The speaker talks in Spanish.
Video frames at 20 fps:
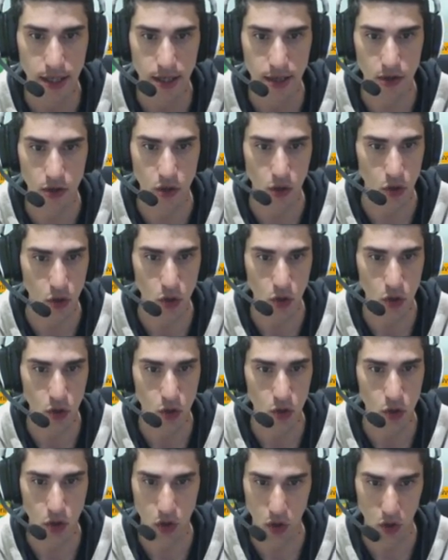No, no,
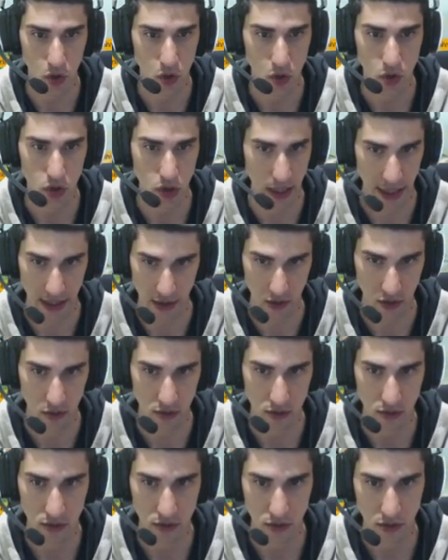no. O sea, no.
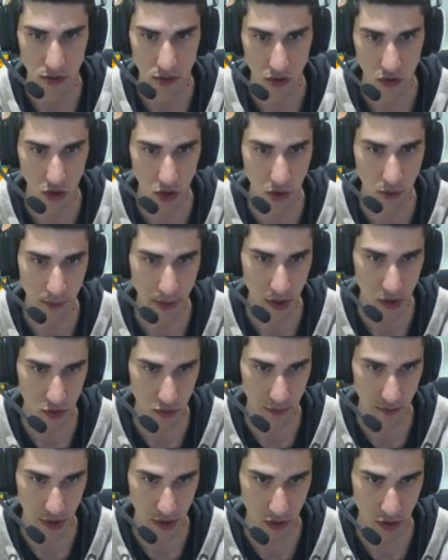No,
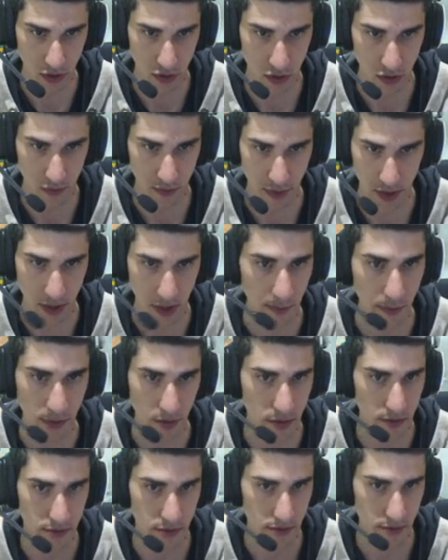pero, pero, tampoco.
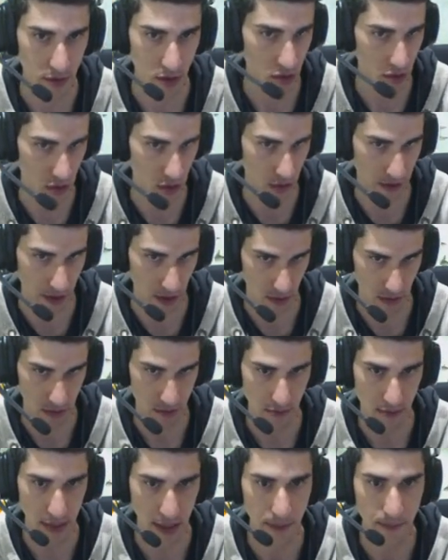No, de no,
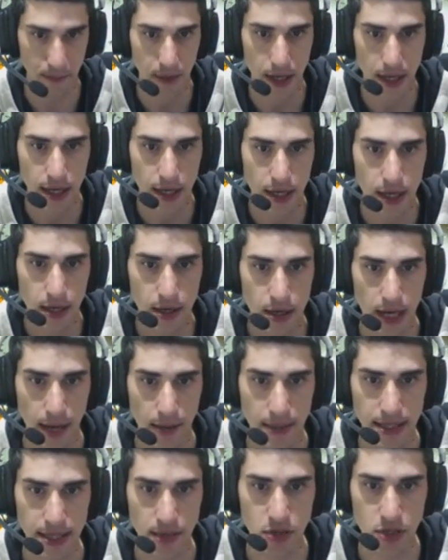¿vale? La
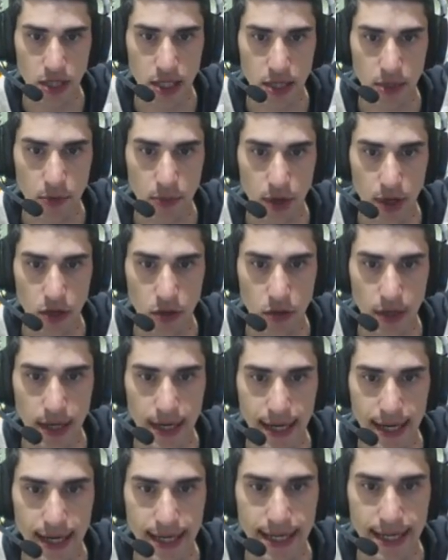metemos así un poquito
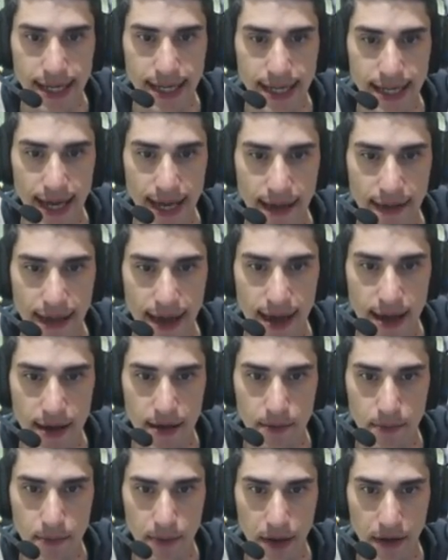inclinada.
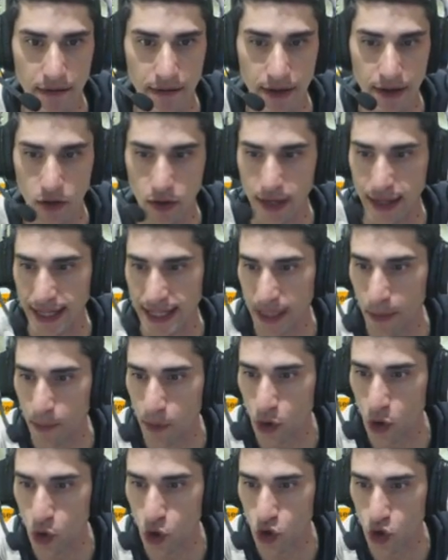Perfecto. ¿Y de estas
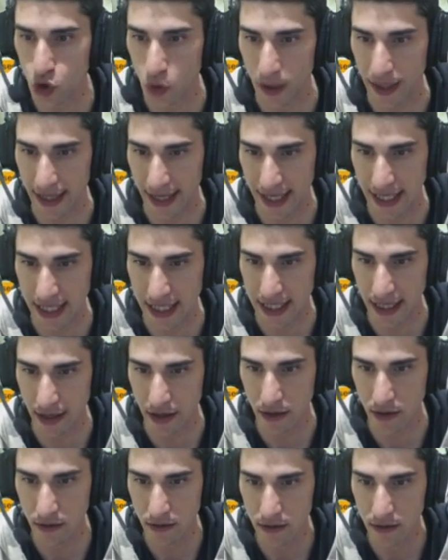puedo construir tres? ¿En serio?